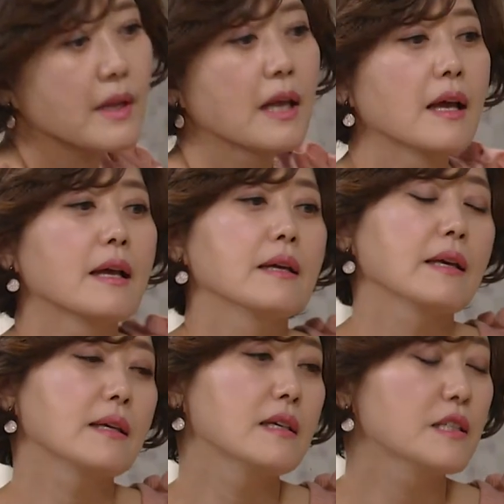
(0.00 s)
아.
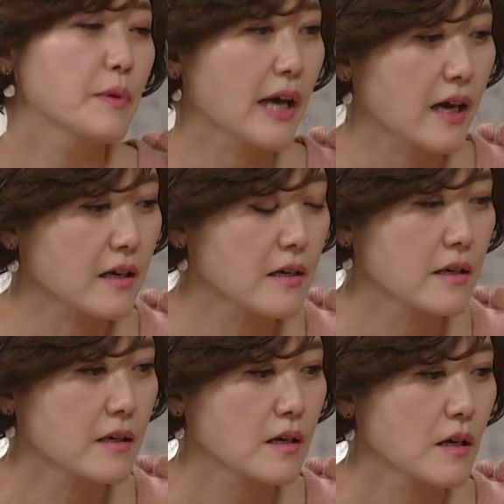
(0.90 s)
에이, 기집애야.
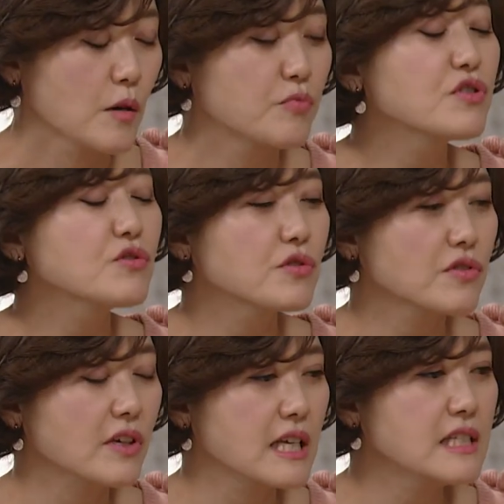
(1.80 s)
무슨 술을
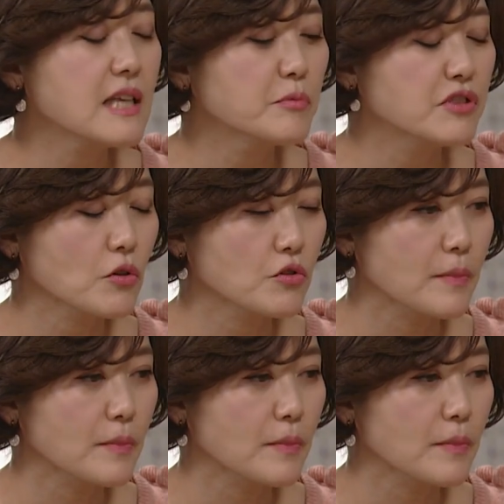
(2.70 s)
그렇게 인사불성으로